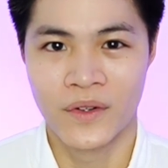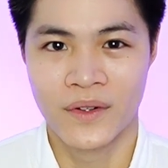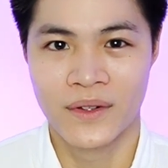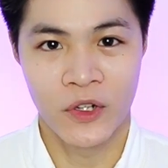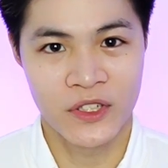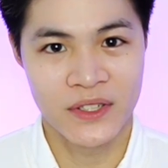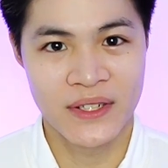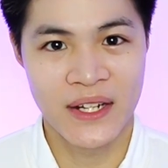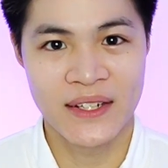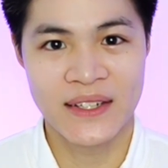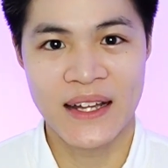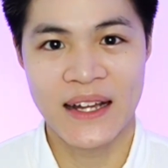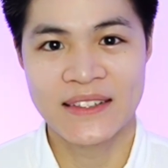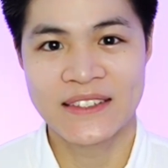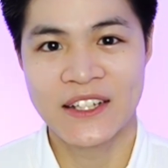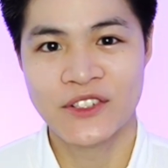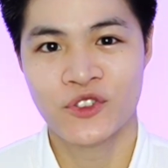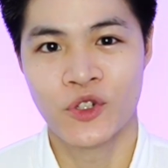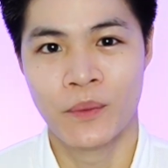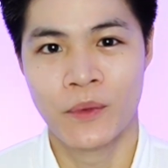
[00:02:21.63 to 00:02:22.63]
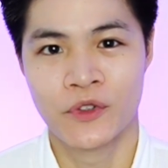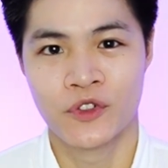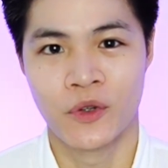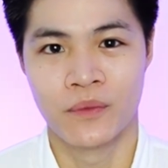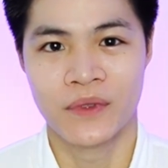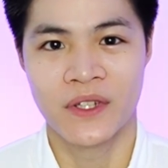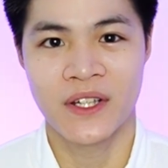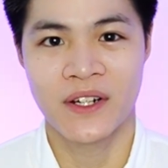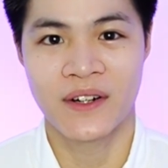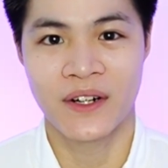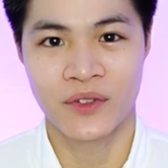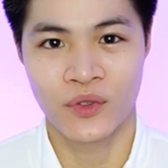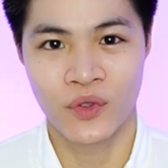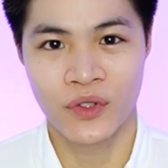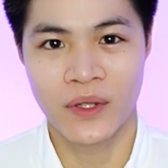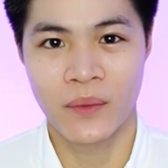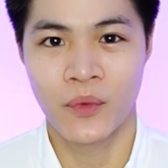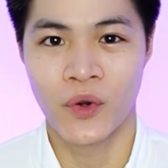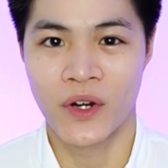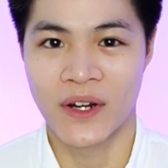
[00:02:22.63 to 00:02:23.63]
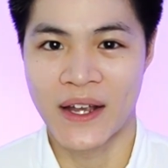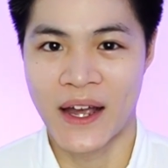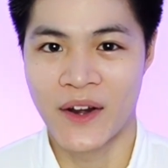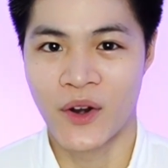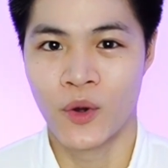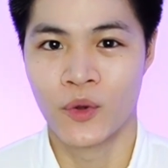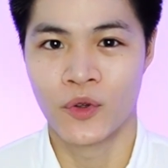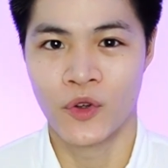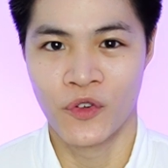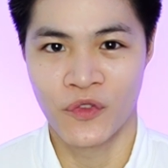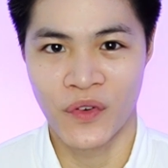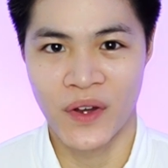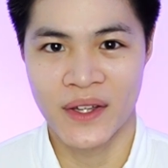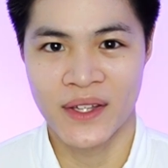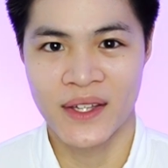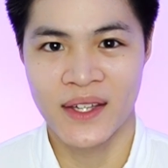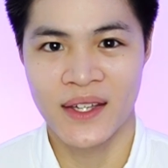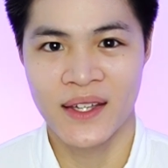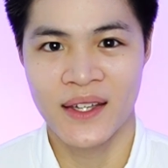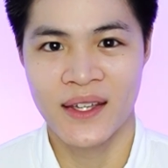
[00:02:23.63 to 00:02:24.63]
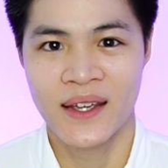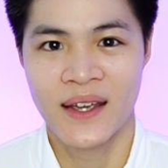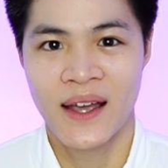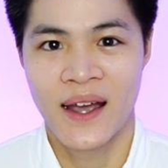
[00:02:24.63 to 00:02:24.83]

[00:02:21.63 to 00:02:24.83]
เพราะฉะนั้นการใช้ส่วนผสมที่กระตุ้นกระบวนการออโตฟากี